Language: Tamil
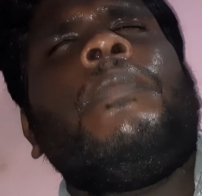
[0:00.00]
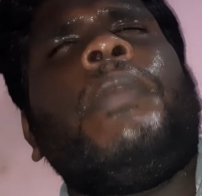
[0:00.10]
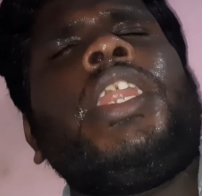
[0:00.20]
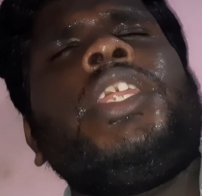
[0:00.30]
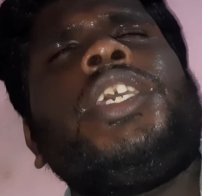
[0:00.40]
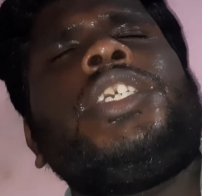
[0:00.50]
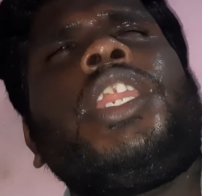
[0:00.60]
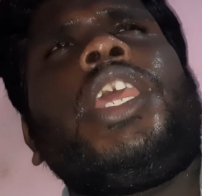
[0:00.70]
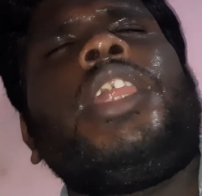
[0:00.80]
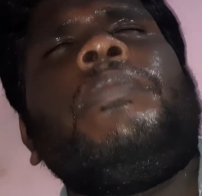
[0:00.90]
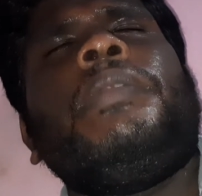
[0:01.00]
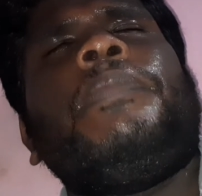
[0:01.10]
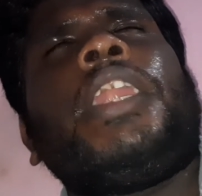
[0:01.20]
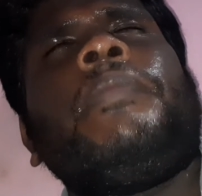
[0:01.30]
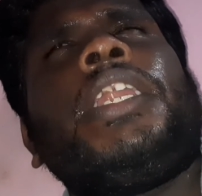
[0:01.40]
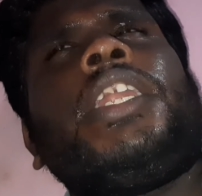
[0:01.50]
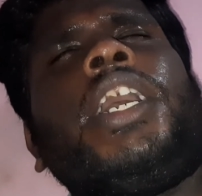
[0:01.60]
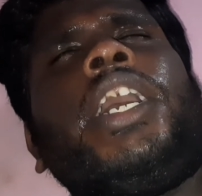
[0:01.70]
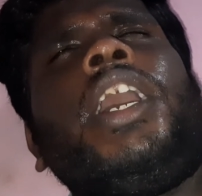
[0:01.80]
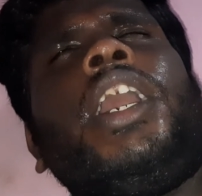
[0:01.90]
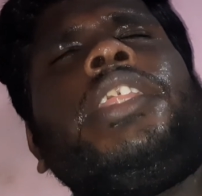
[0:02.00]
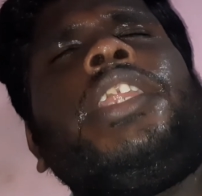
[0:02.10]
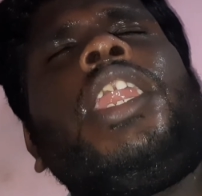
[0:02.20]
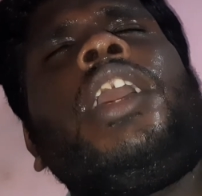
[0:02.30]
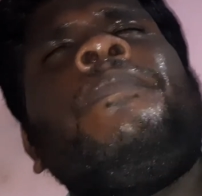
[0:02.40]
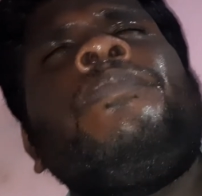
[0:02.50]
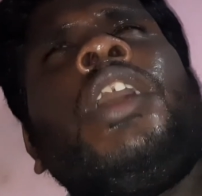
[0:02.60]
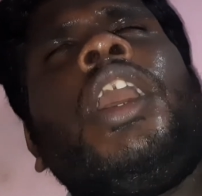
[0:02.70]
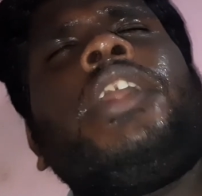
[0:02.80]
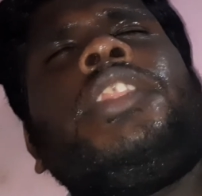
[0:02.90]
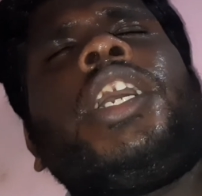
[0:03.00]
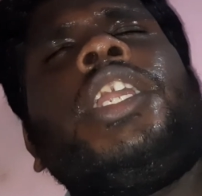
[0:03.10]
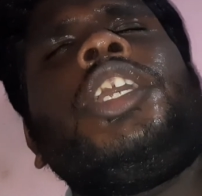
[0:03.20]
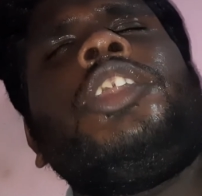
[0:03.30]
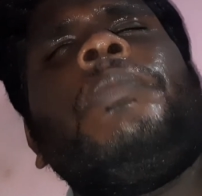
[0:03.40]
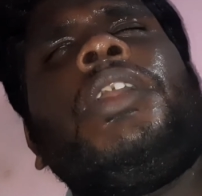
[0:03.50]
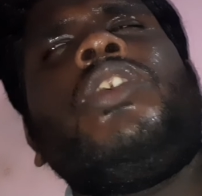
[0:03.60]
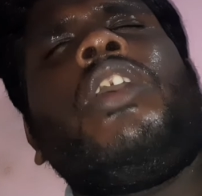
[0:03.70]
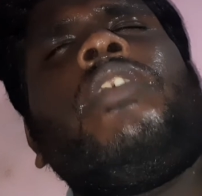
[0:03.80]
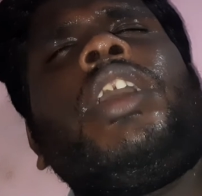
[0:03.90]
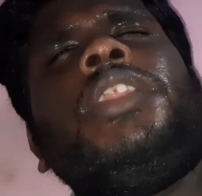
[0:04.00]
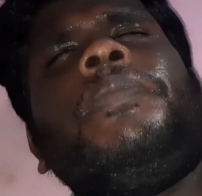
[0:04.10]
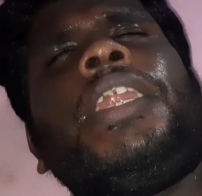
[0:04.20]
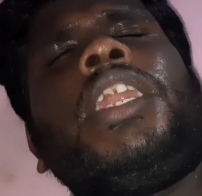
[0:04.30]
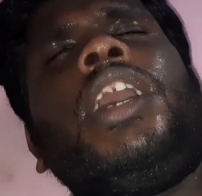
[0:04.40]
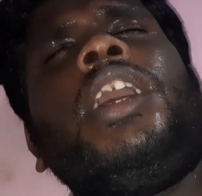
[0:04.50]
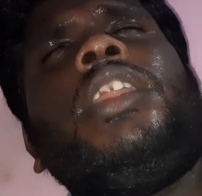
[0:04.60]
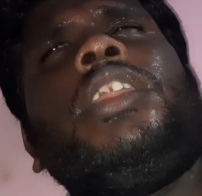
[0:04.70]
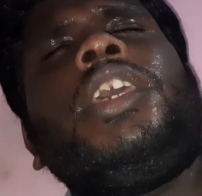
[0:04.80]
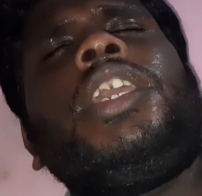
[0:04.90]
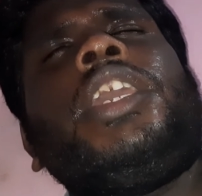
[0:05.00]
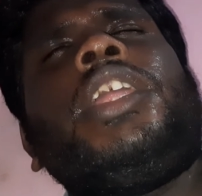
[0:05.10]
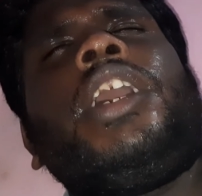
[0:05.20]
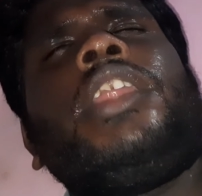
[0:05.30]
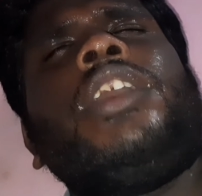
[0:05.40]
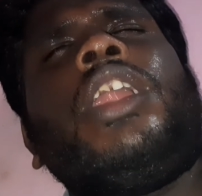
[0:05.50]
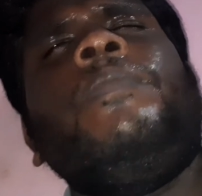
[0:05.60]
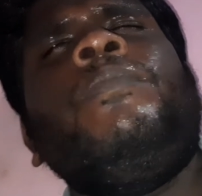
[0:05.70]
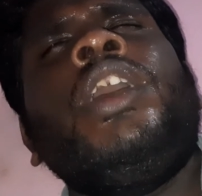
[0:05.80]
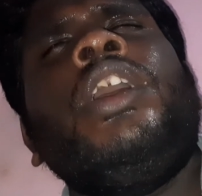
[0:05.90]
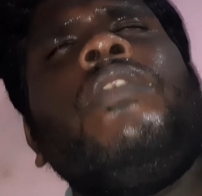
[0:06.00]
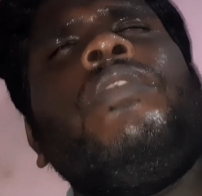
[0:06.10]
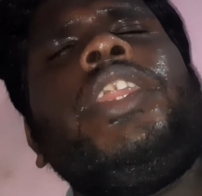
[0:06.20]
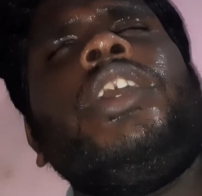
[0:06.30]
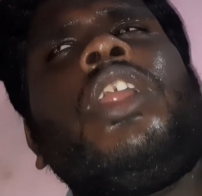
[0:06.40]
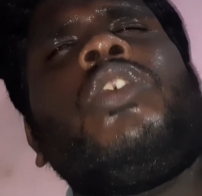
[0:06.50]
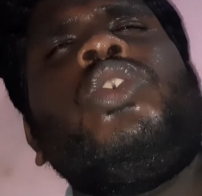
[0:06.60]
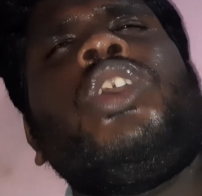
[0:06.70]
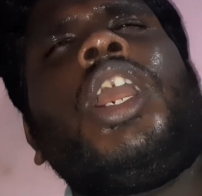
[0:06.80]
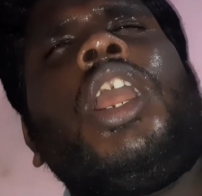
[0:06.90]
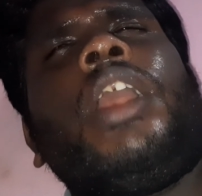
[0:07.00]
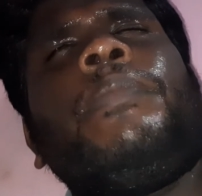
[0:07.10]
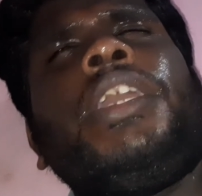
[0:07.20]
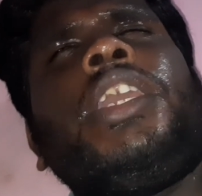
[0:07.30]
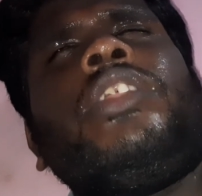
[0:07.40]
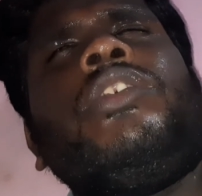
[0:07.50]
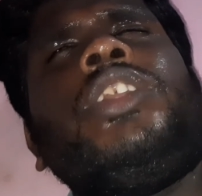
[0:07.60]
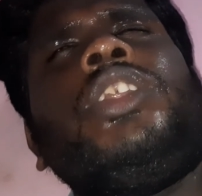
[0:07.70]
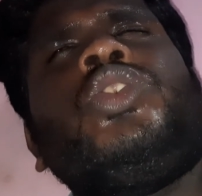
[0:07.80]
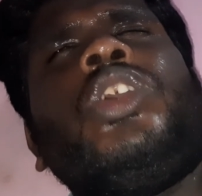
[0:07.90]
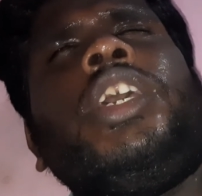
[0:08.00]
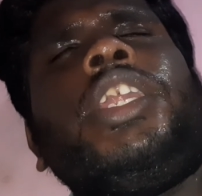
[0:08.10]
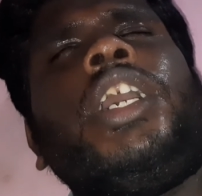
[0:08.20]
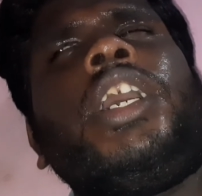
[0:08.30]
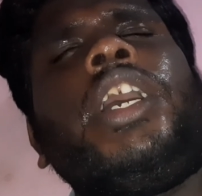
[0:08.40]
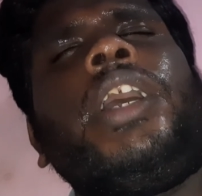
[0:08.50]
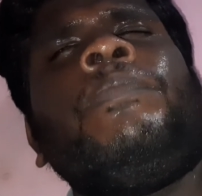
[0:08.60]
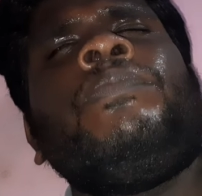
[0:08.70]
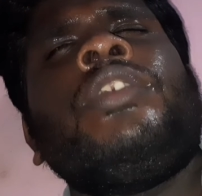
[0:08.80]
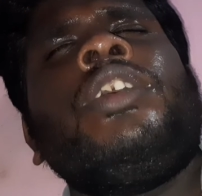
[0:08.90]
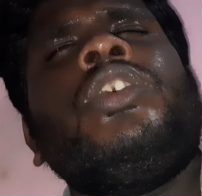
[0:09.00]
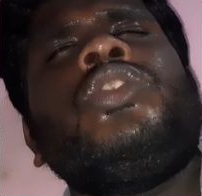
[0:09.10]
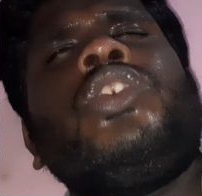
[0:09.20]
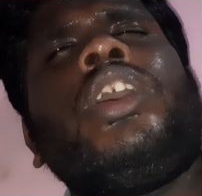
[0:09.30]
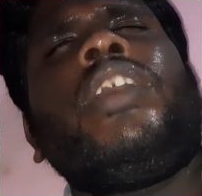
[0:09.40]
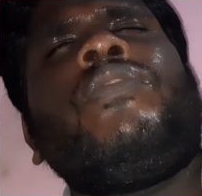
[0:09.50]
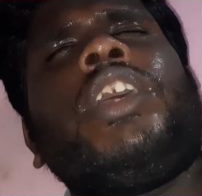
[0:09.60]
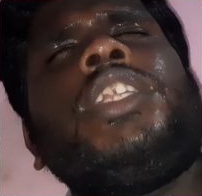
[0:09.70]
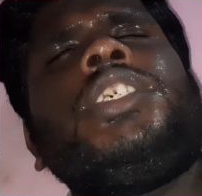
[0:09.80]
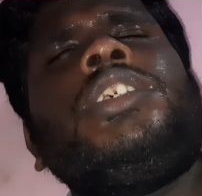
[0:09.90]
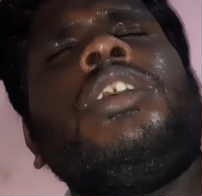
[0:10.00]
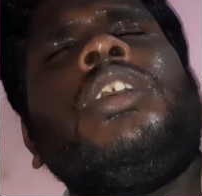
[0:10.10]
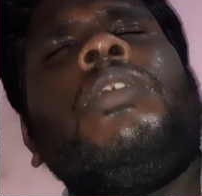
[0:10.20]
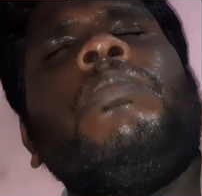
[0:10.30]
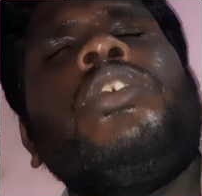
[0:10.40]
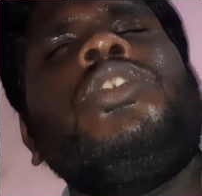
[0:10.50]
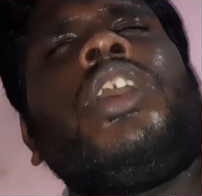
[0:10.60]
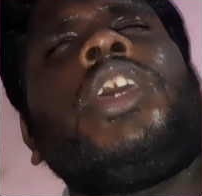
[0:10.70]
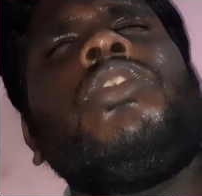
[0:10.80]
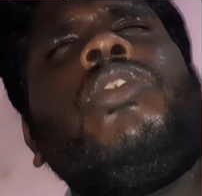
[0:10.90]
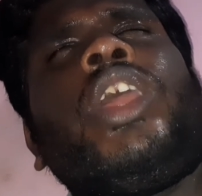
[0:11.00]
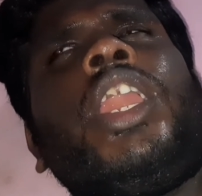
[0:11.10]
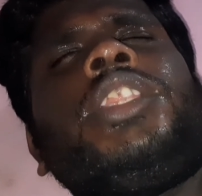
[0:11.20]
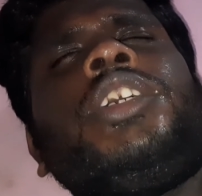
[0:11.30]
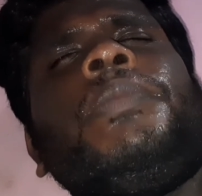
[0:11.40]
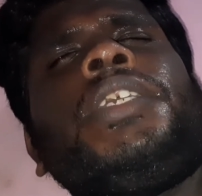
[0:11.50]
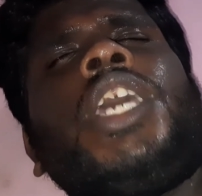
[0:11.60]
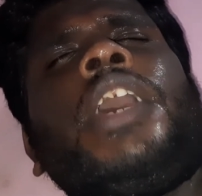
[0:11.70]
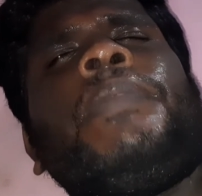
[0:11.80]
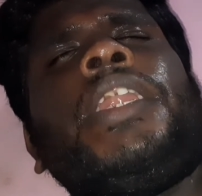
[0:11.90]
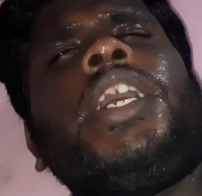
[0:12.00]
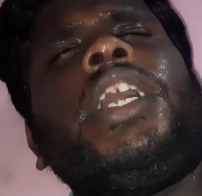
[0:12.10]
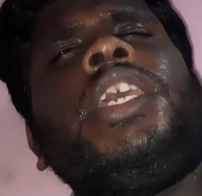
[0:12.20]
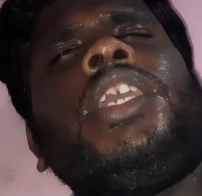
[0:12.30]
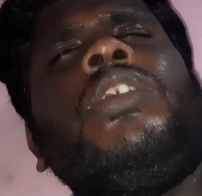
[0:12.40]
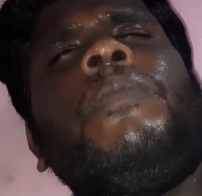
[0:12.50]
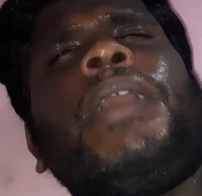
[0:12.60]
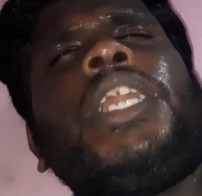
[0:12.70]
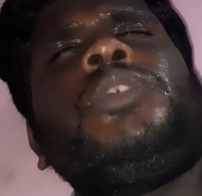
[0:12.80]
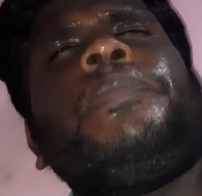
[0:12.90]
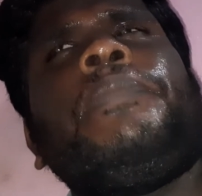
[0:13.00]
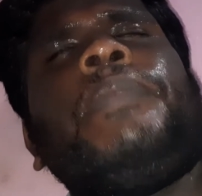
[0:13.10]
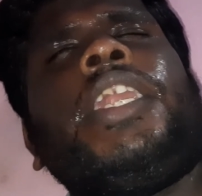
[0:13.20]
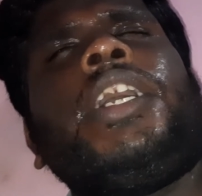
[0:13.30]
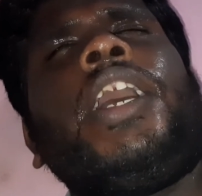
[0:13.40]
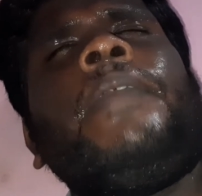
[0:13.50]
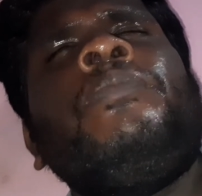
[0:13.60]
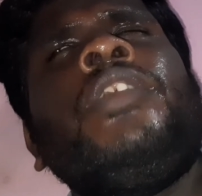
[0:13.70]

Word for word: மானிட்டேஷன் எனேபிள் பண்ண மாட்டாங்க அதனால் அந்த கண்டென்ட் மட்டும் அவங்க இது பண்ணல நீங்கள் எதாக இருந்தாலும் வீடியோவில் கொடுக்கலாம் அப்படிங்கிறத வந்துட்டு சொல்லியிருக்காங்க ஸோ என்ன ஃப்ரெண்ட்ஸ் முடிஞ்ச வரைக்கும் எல்லாத்துக்குமே ஷேர் பண்ணுங்கள் நீங்களும் பார்ட்டிசிபேட் பண்ணுங்கள்